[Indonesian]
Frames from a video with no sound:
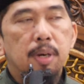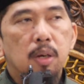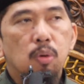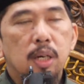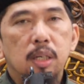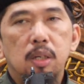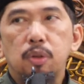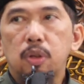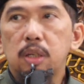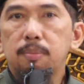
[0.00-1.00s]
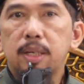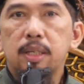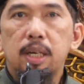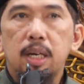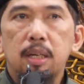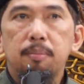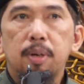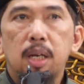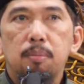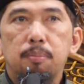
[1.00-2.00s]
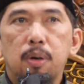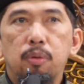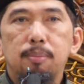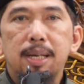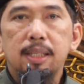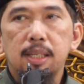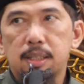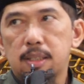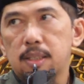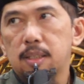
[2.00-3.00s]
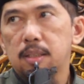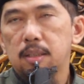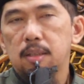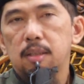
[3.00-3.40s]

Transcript: yang melakukan kezaliman dengan melampaui batas.